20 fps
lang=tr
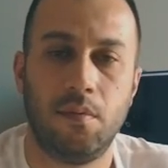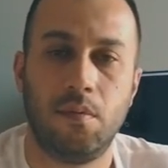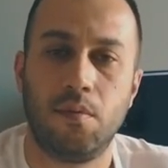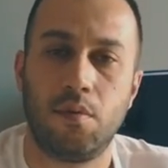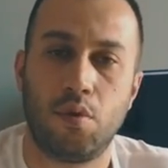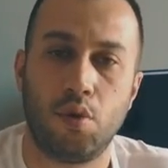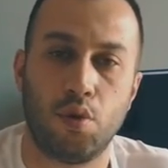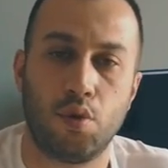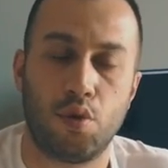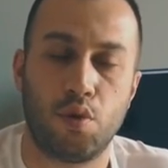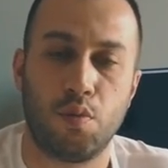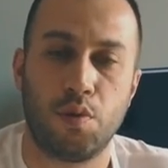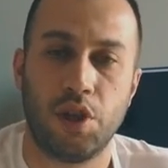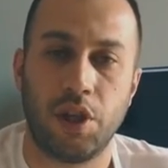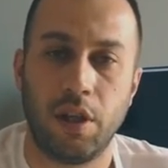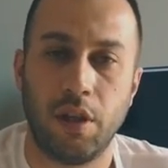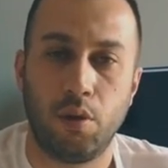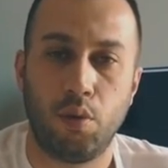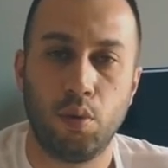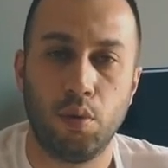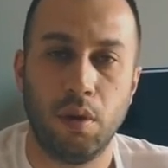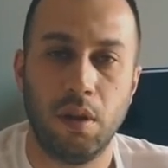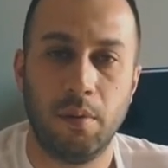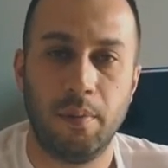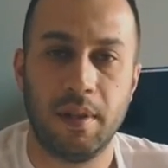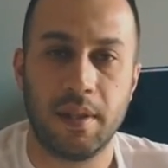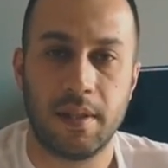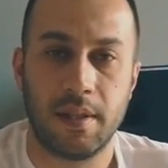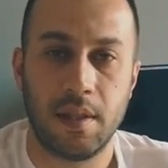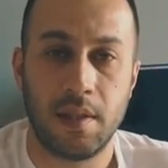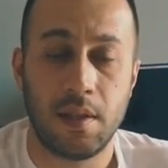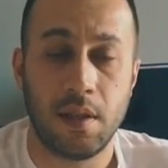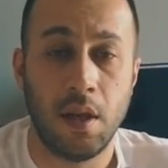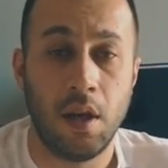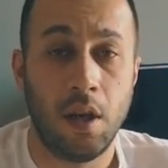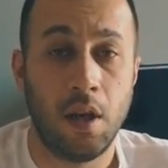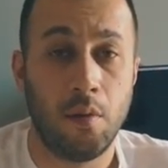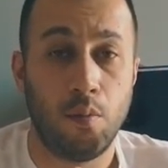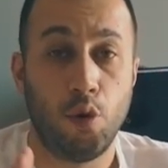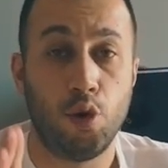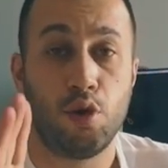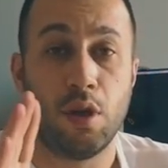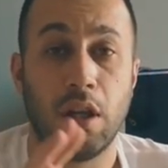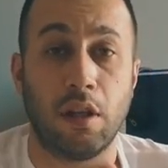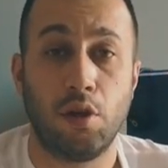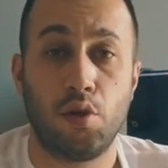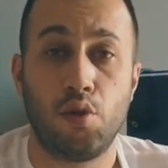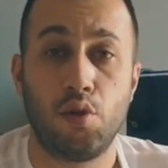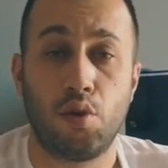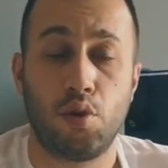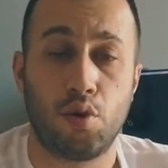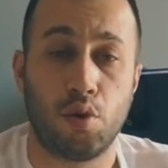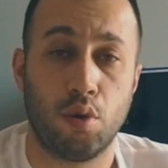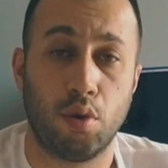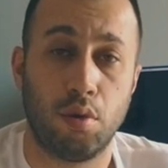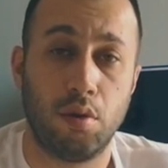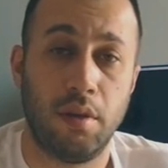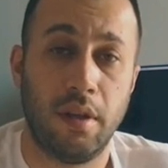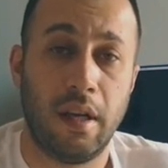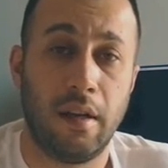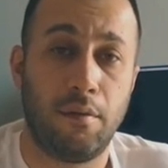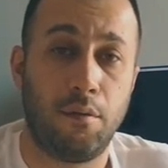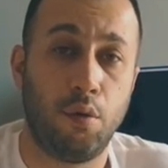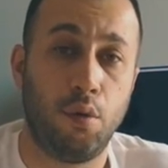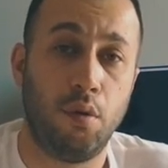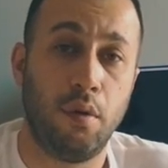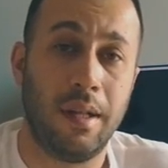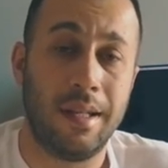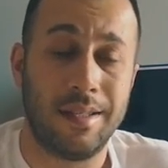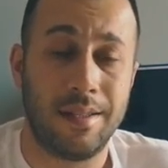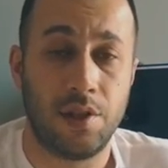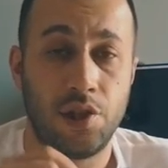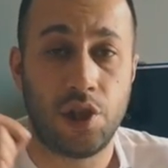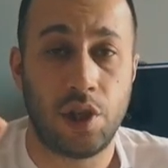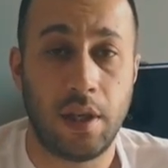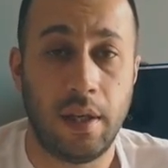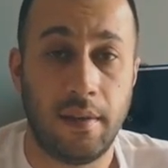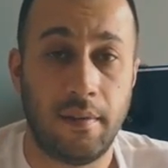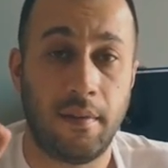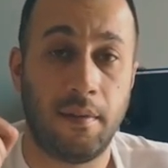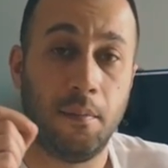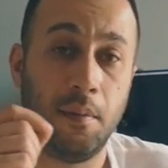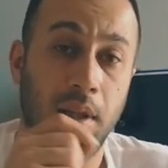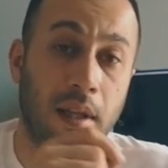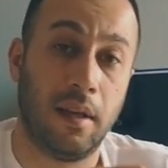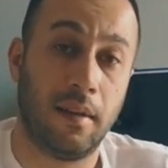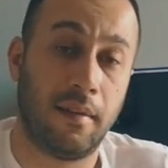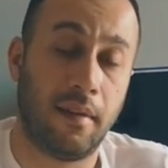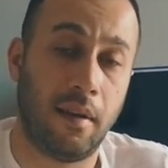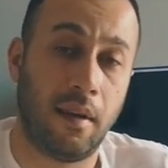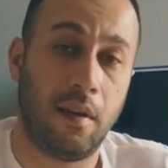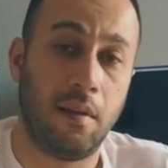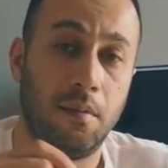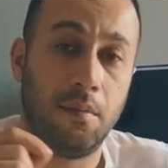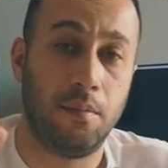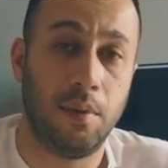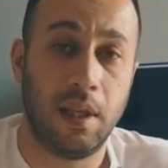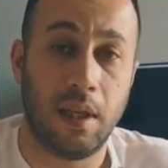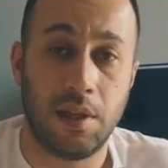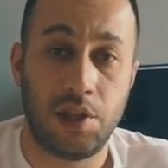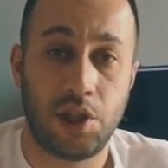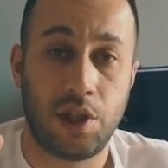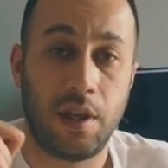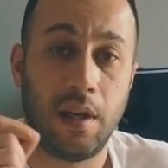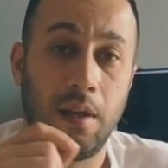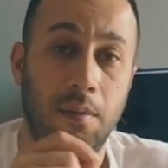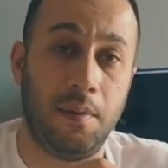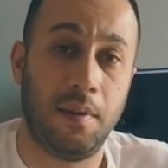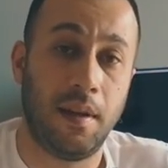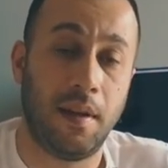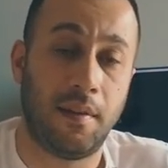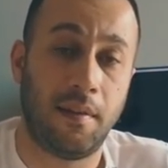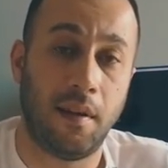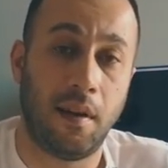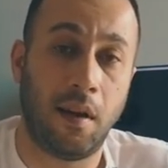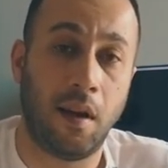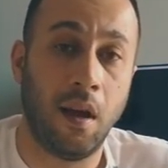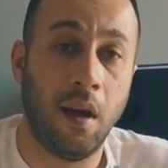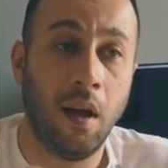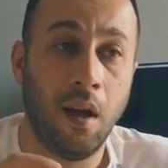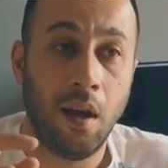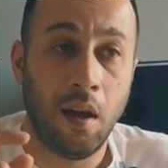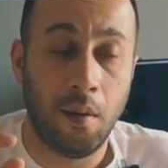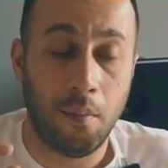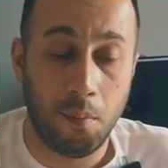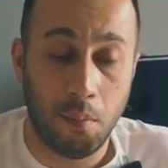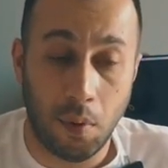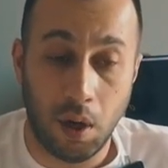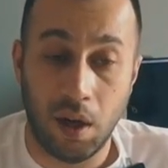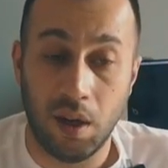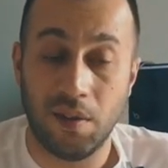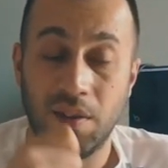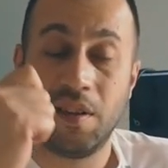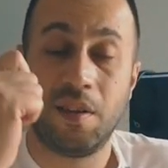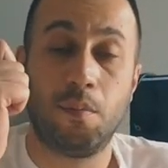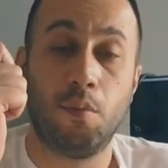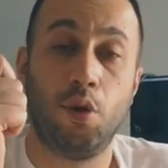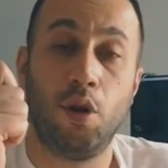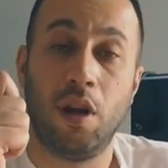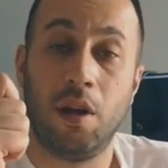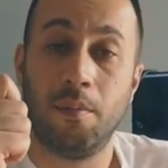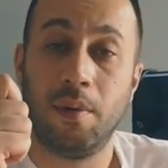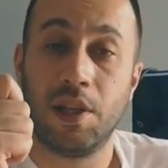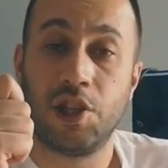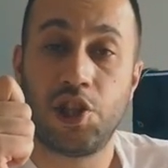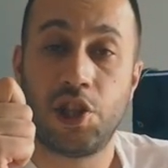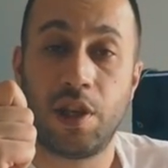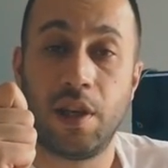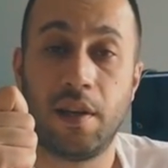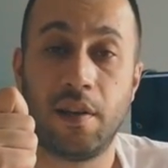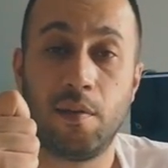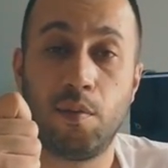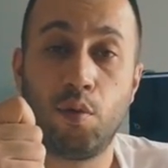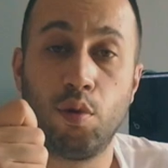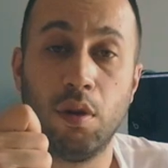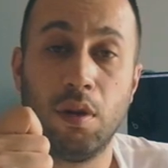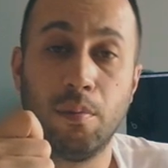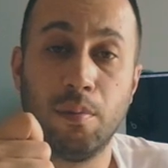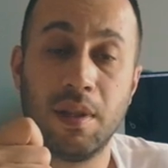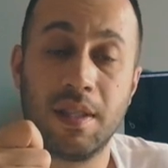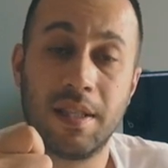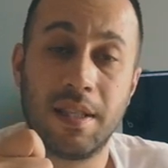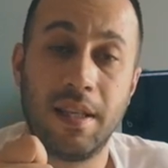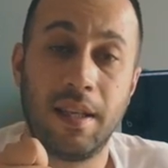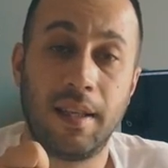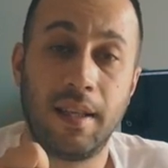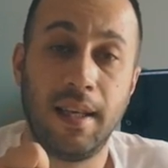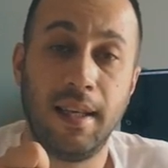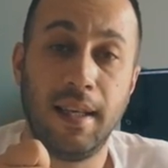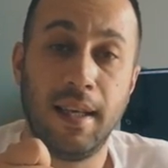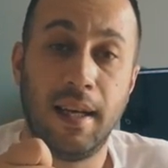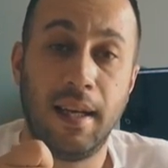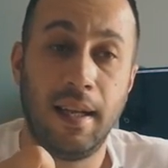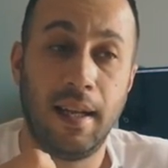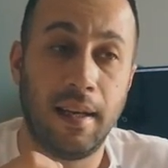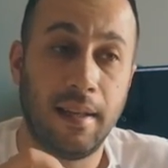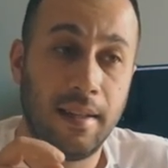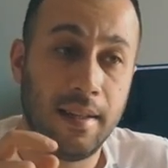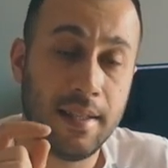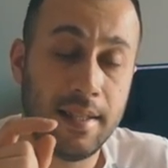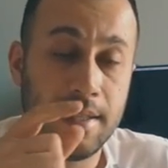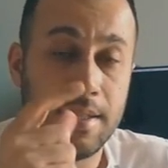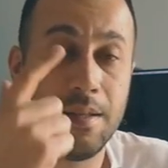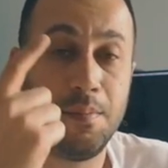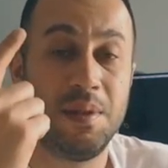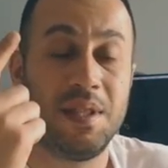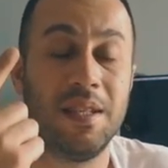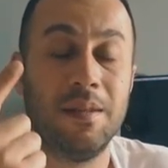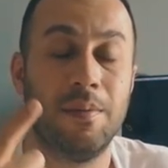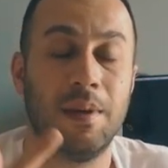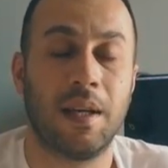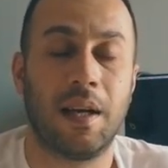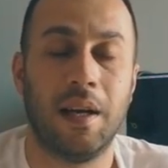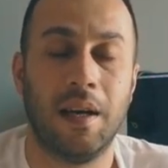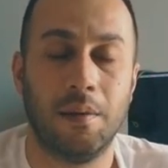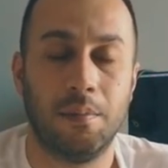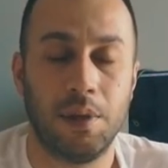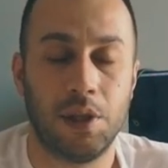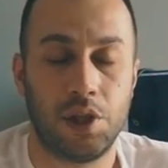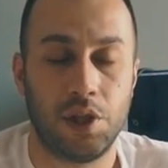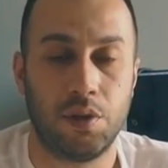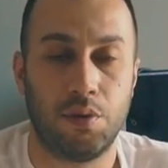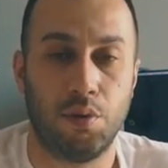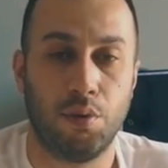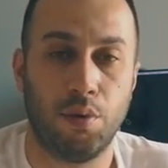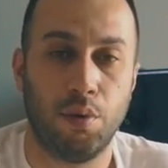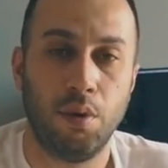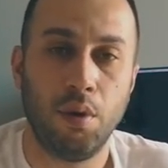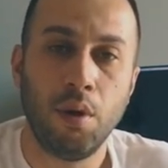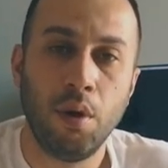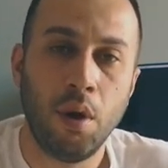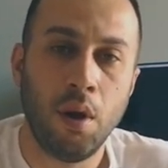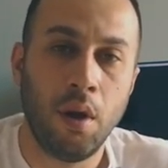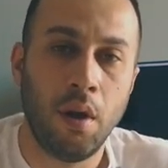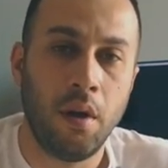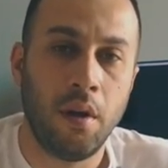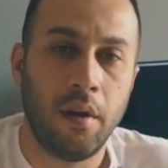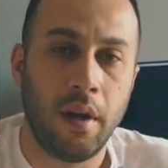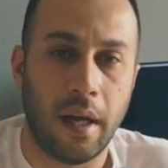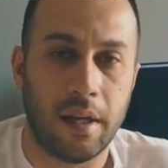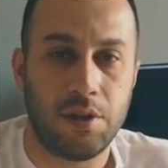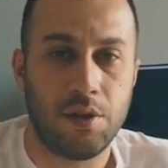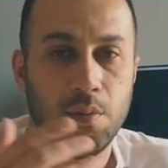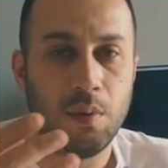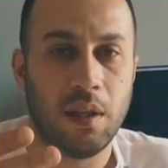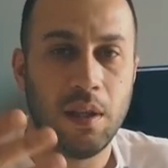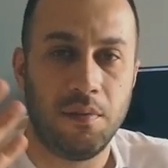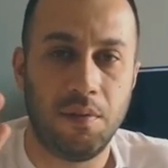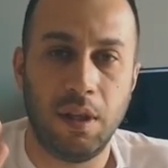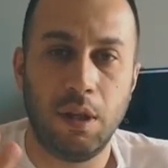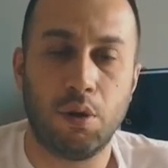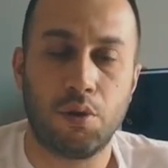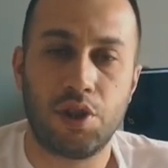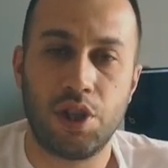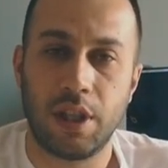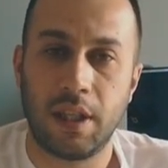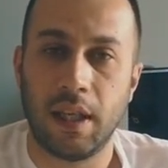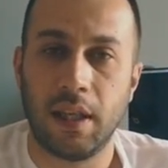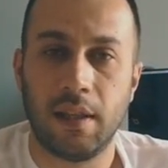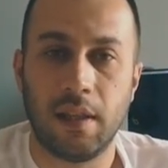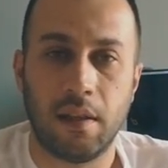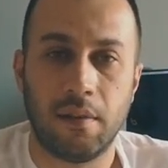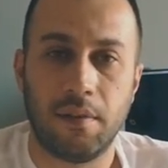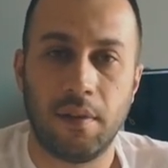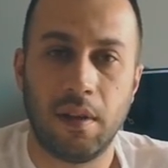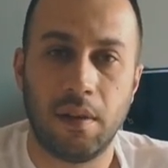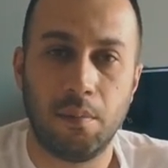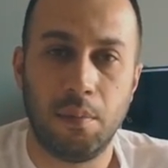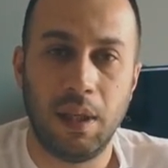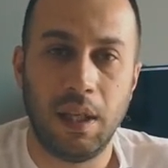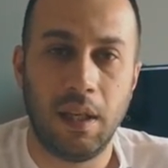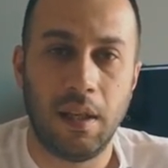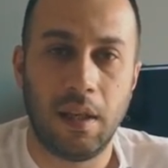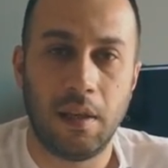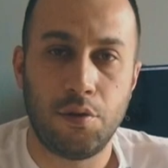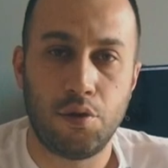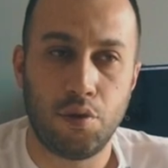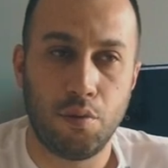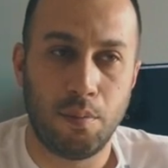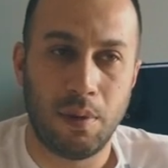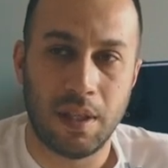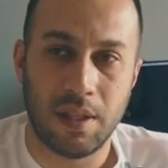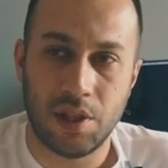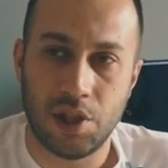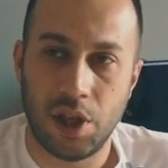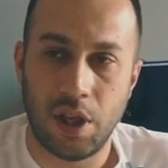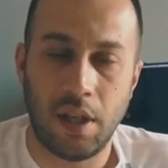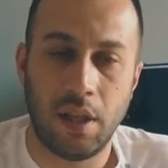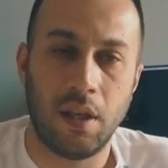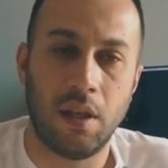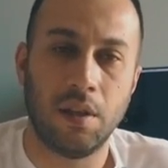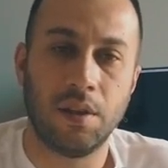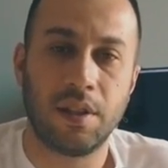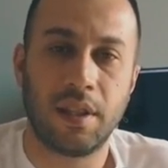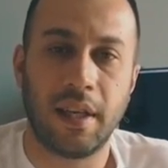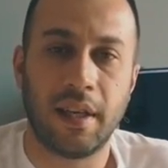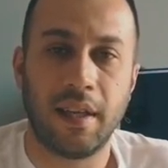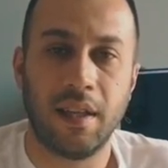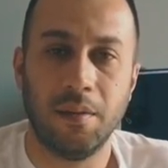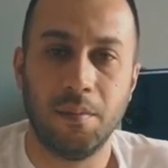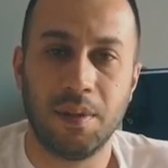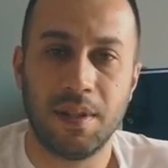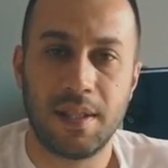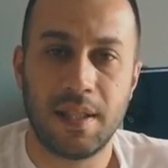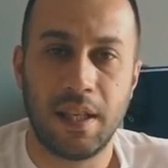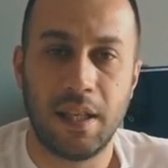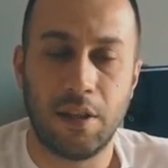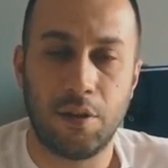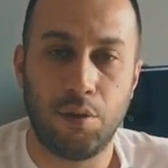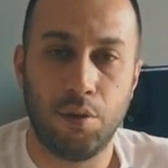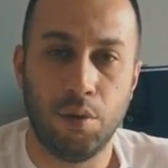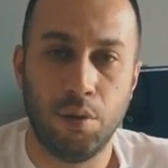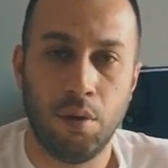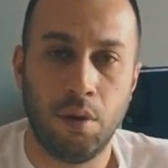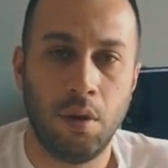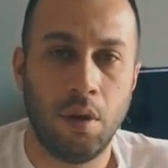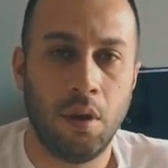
sonsuz bir şekilde kullanabilirsiniz. Bu özellikle çok güzel oldu. Diğer türlü lensi çıkart, bir daha tak, bir daha çıkar, bir daha tak. Anlık böyle hemen çıkartıp kullanmanız gereken yerlerde size bir zaman kaybı yaşatıyordu. Yani çünkü hani vlog çekenler falan bilirler. Çünkü bazı şeyleri anlık yakalamanız gerekiyor.